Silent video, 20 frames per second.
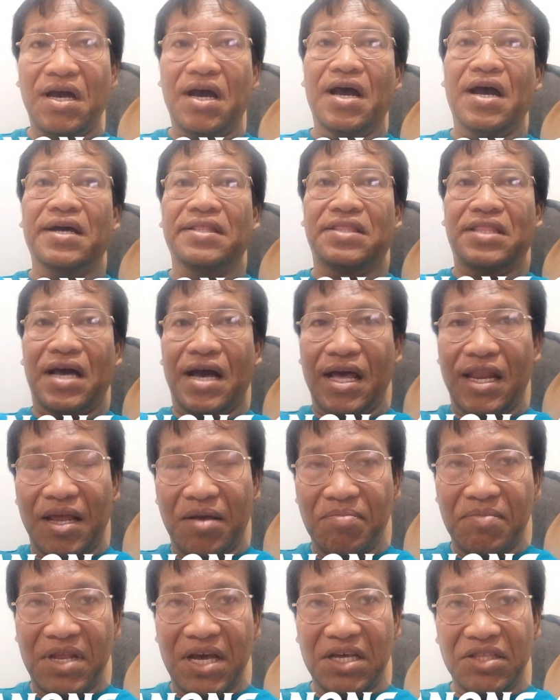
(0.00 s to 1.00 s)
at
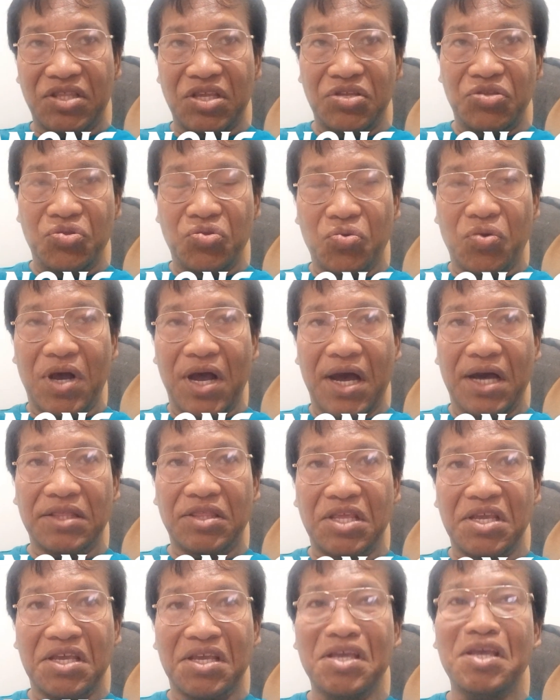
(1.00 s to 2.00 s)
alam natin yung
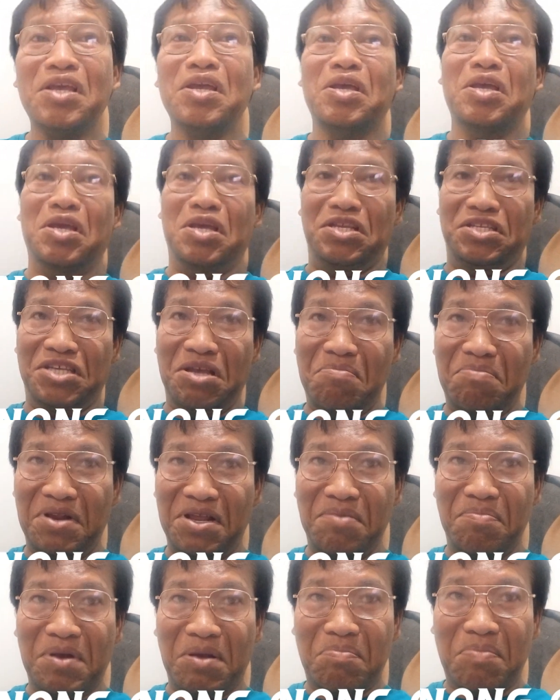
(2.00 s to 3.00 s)
ating
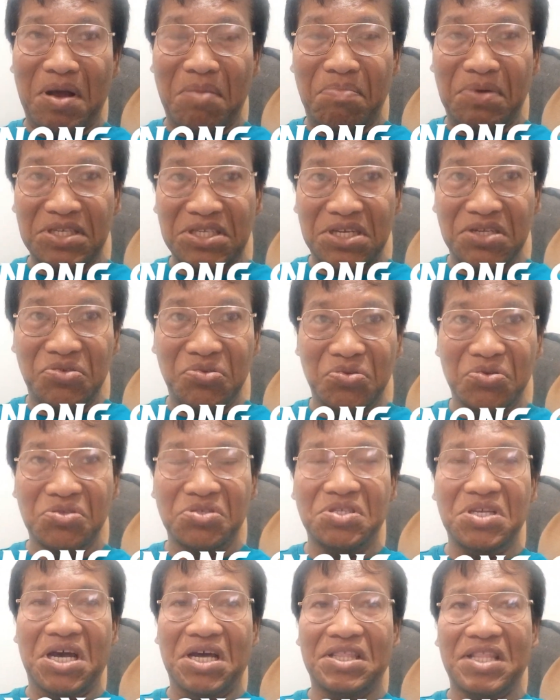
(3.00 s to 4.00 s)
Siyempre, pagpapa sa
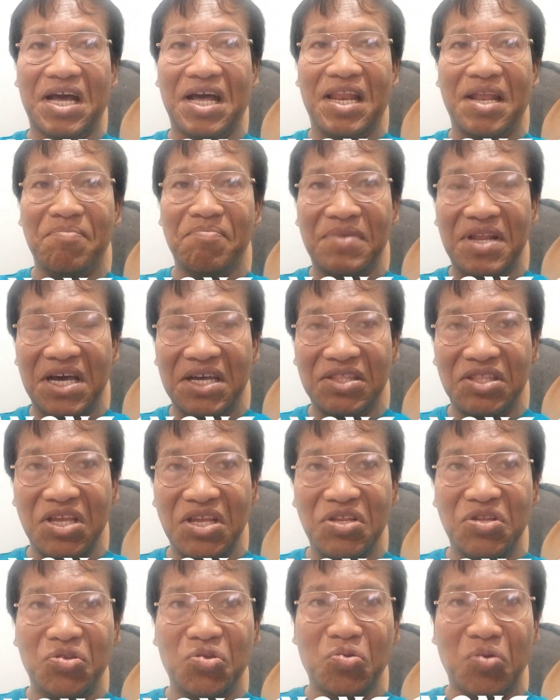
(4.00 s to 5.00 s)
Diyos at alam
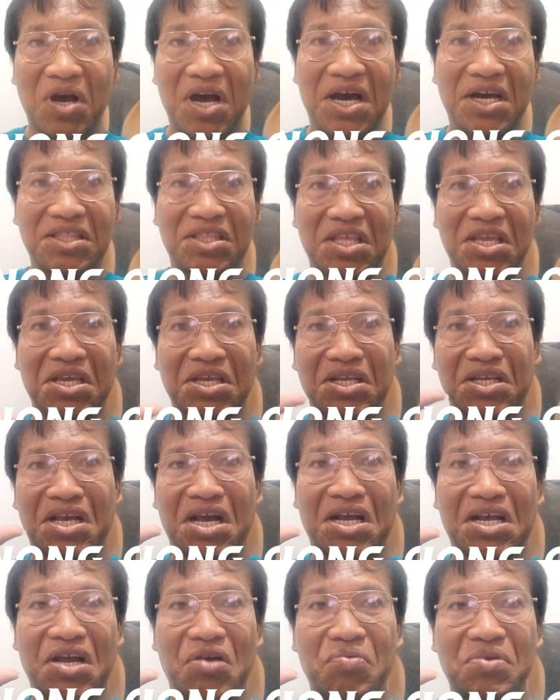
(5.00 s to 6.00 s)
natin yung ating
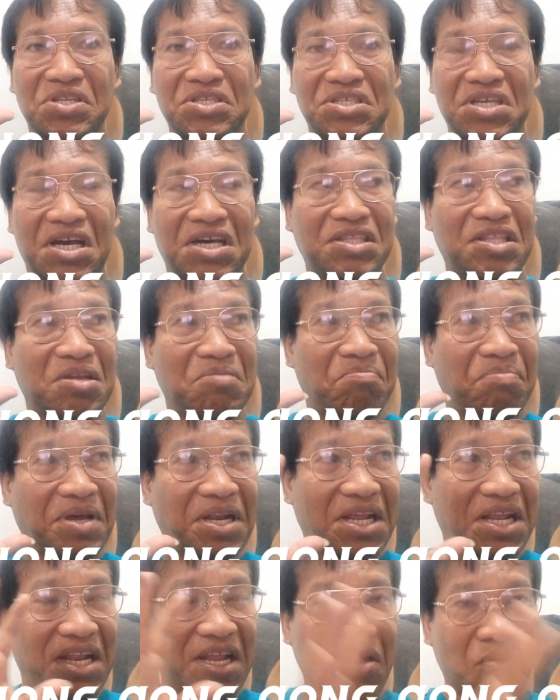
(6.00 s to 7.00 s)
gagawin sa ating
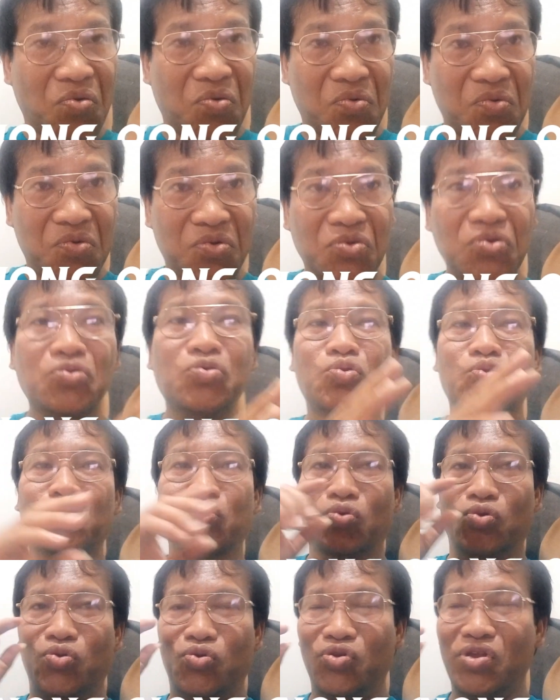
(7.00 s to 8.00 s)
pananaw,
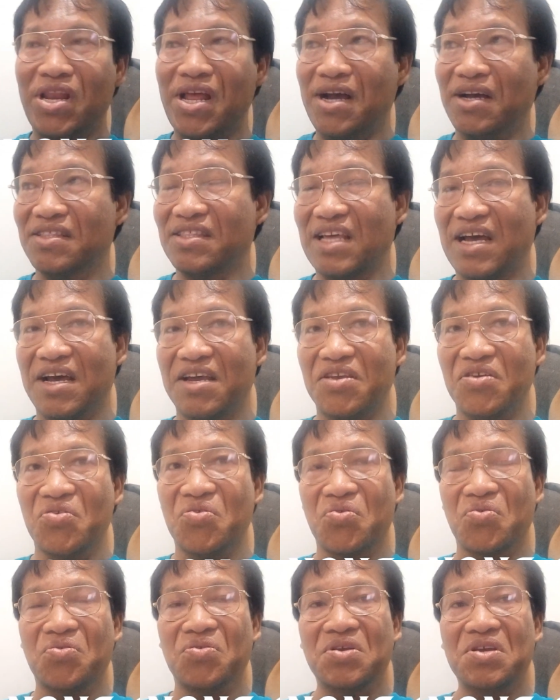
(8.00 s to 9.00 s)
tuloy lang
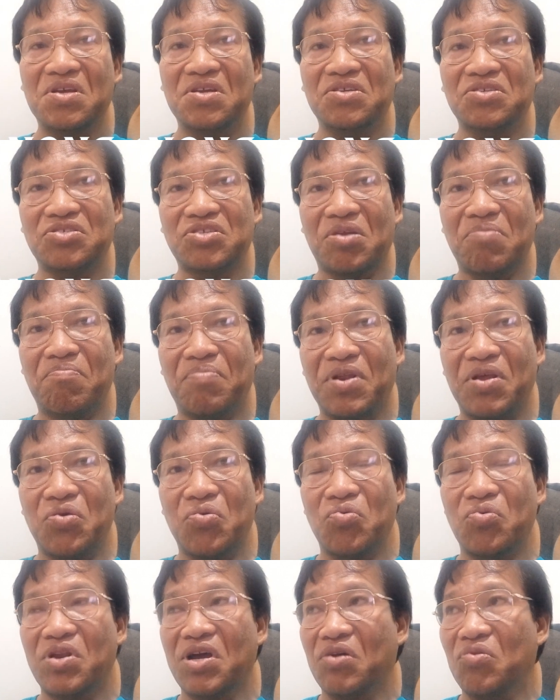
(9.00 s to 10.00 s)
tayo. Siyempre,
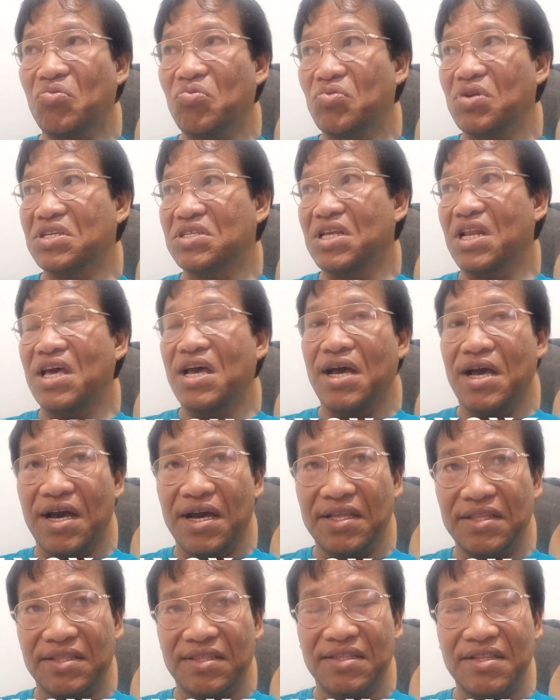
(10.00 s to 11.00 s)
unang-una sa
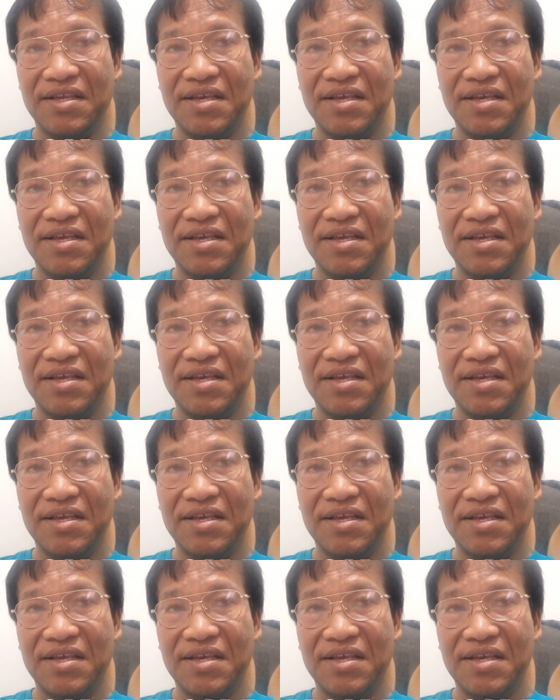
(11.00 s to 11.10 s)
lahat,